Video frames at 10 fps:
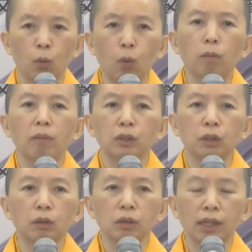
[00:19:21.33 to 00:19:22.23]
我们
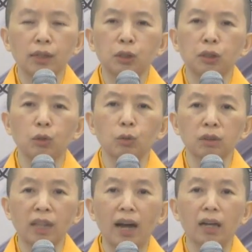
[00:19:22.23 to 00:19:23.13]
都在修
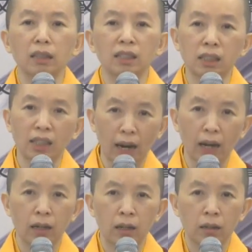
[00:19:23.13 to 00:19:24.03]
当下，